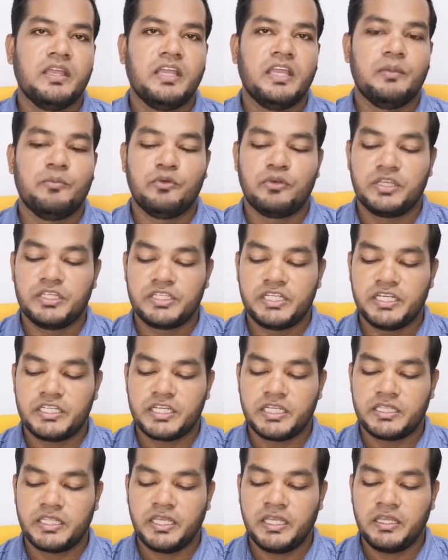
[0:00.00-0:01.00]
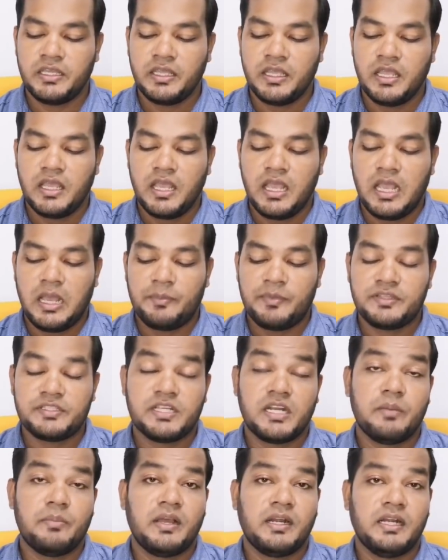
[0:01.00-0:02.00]
এবং কি সেই সাথে আমরা
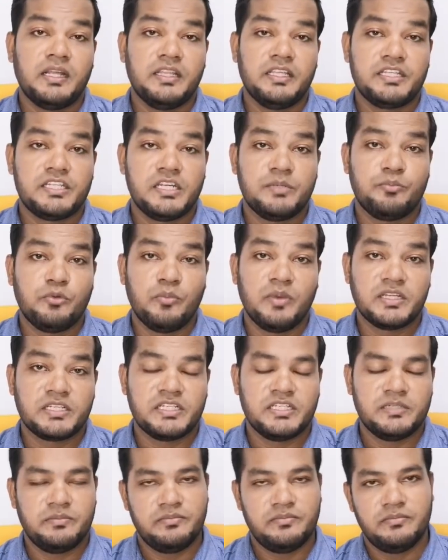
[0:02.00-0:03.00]
যারা বাংলাদেশের প্রবাসী